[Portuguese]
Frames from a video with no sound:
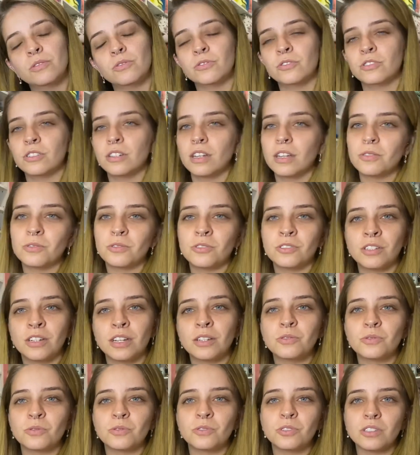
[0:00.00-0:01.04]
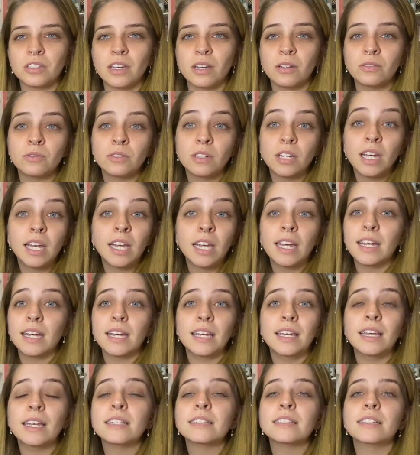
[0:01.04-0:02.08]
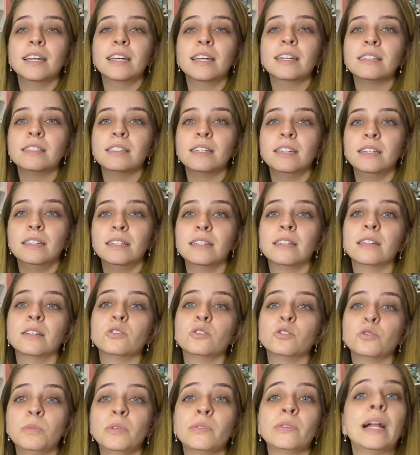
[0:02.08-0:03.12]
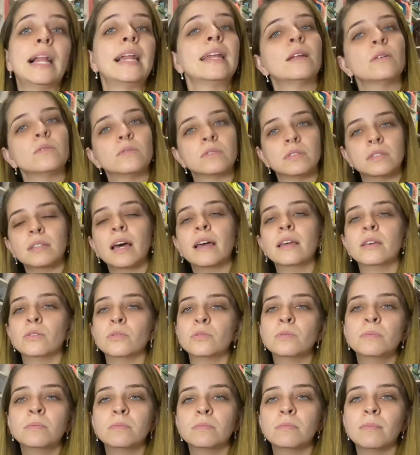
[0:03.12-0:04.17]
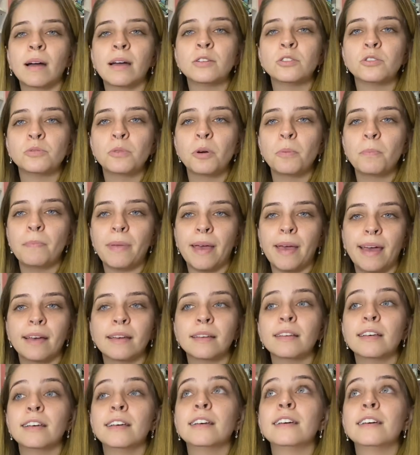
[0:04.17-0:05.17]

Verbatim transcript: no direito, direito no esquerdo. E andei assim, resumindo, ela não saiu mais do meu pé